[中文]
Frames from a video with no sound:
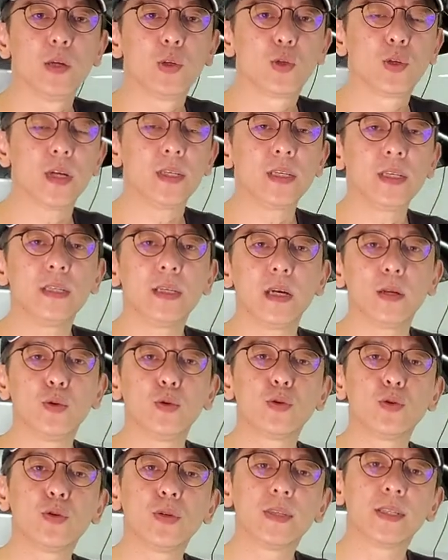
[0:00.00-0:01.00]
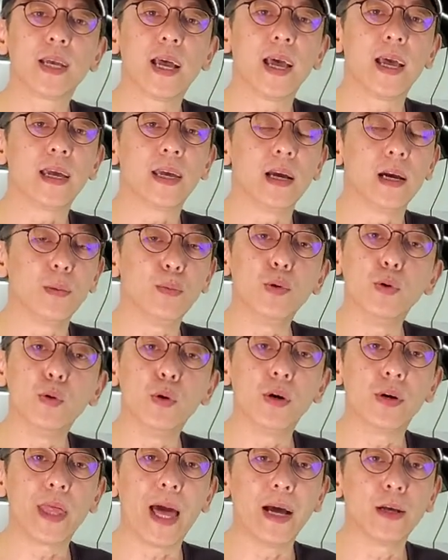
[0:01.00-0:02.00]
最近也陆续在呃铺
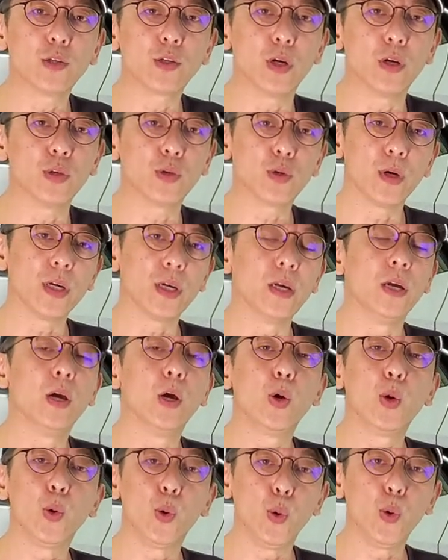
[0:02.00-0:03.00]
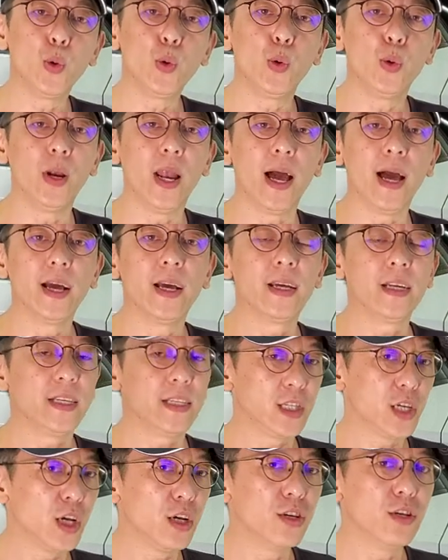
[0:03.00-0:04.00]
货当中，所以如果啦
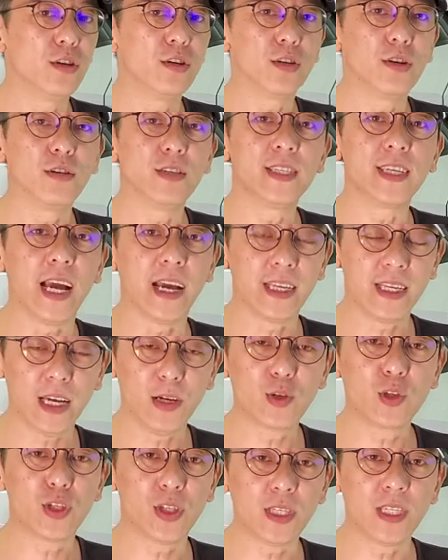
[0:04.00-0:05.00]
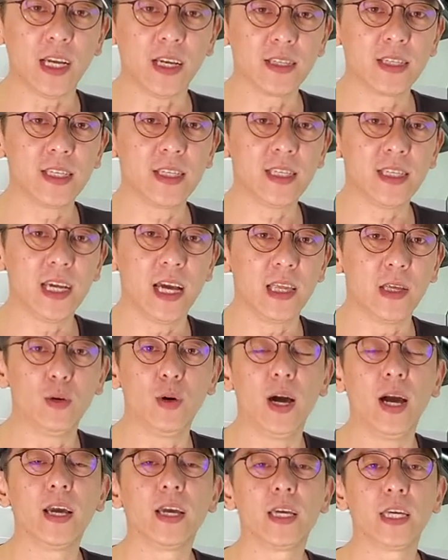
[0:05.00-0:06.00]
车友有想要试乘气压的
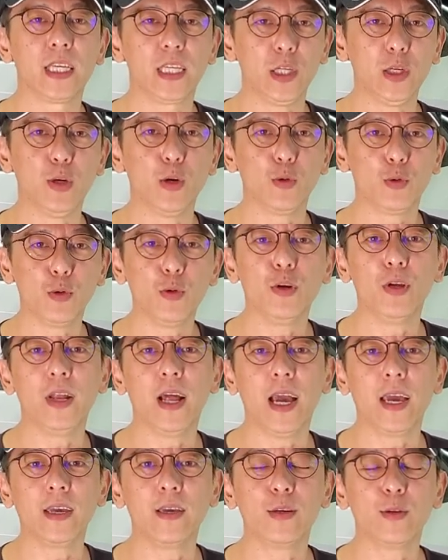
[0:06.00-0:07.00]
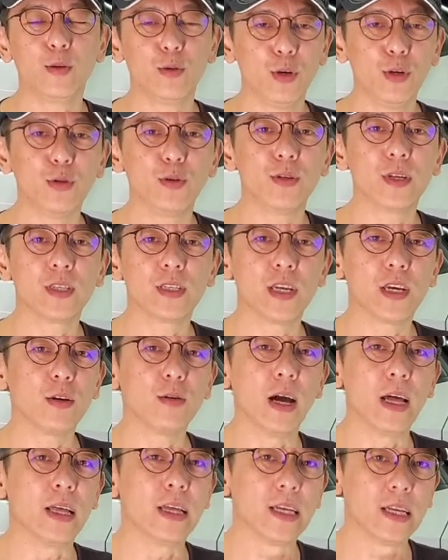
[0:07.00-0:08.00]
话，也有越来越多的车
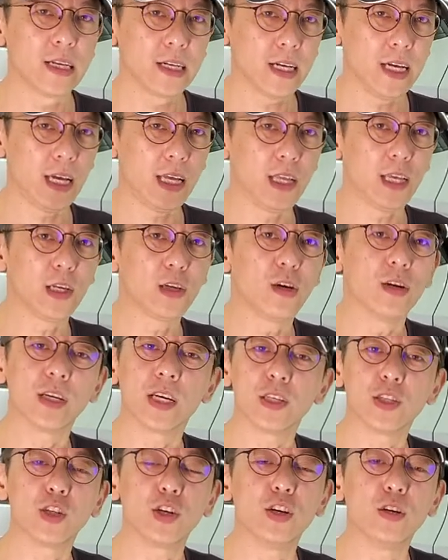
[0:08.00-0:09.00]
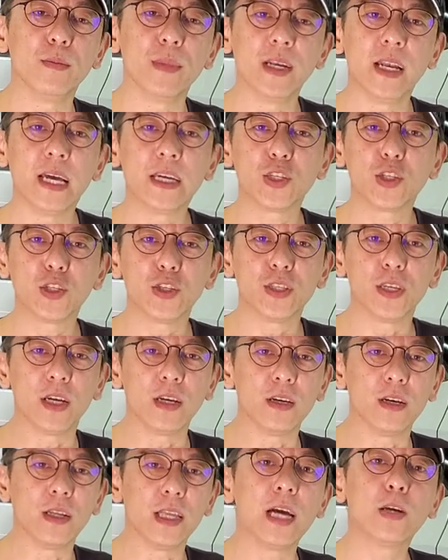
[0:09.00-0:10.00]
款可以提供给车友们来试乘
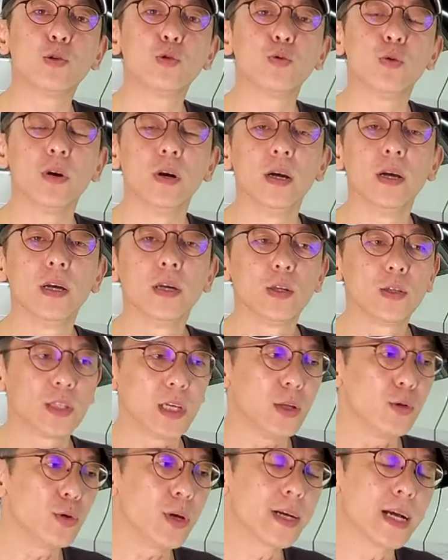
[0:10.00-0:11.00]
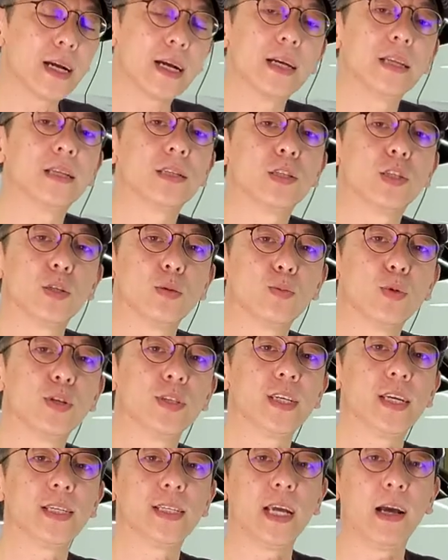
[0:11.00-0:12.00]
嘛。那如果针对刚刚的直播
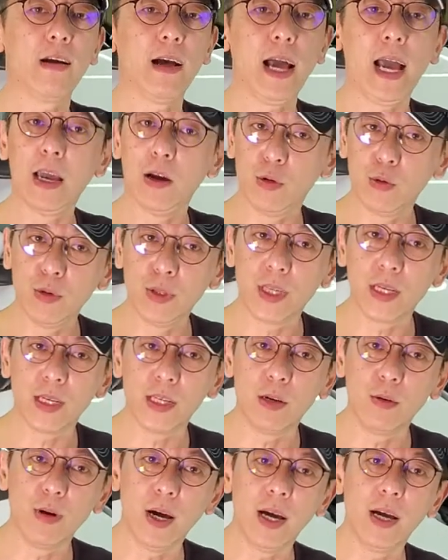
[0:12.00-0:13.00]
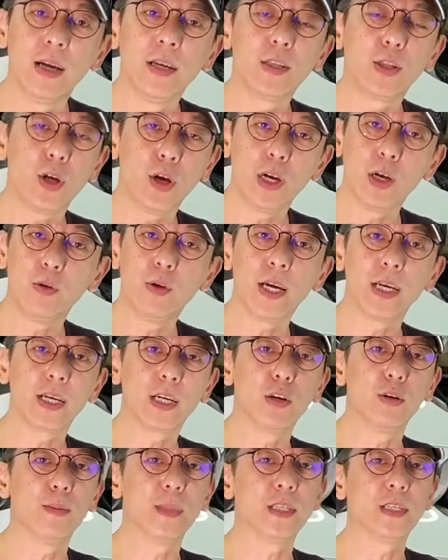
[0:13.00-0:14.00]
介绍啊，还有问题的话，都很欢迎
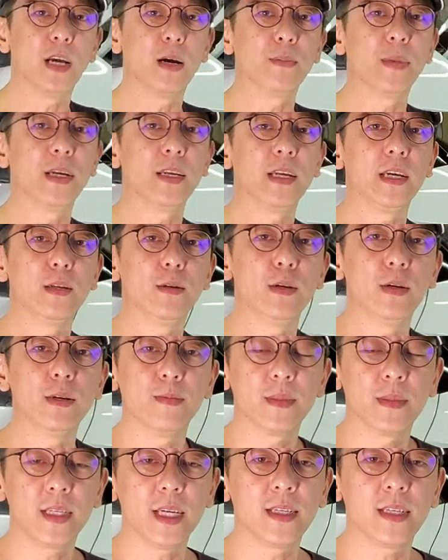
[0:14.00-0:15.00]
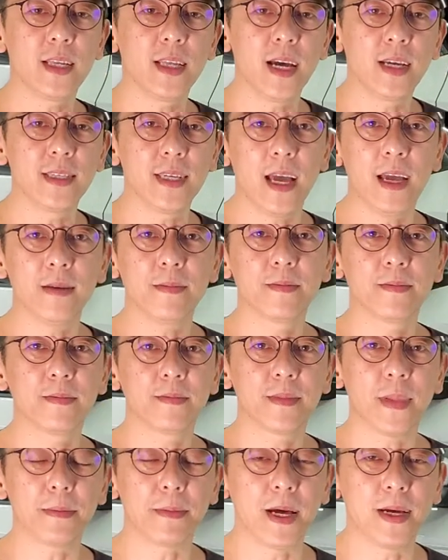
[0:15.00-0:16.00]
跟我们小编联络。谢谢大家，
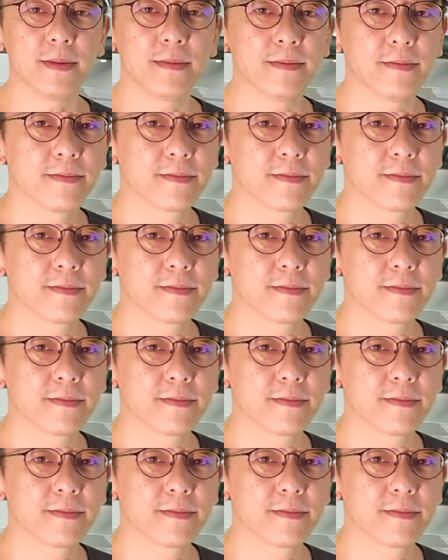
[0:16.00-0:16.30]
拜拜。